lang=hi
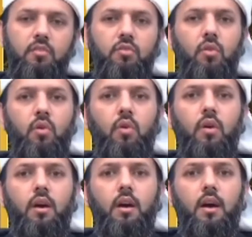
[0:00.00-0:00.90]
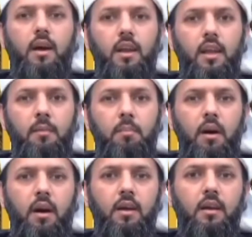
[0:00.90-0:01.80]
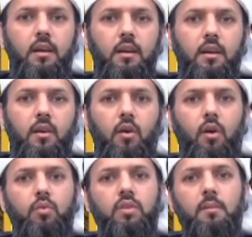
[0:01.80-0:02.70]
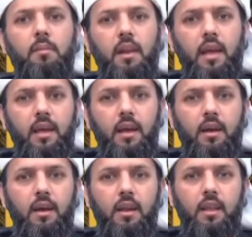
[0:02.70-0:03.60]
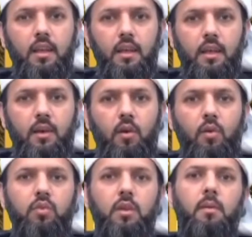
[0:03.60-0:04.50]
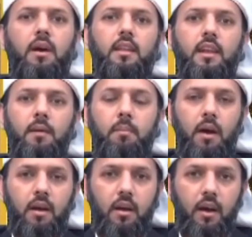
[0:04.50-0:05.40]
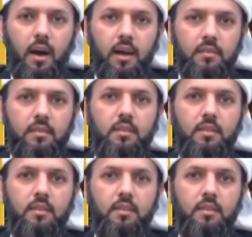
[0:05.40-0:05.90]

जो अल्लाह पाक और उसके मलाइका कर रहे हैं और उसके बाद अल्लाह पाक ख़ास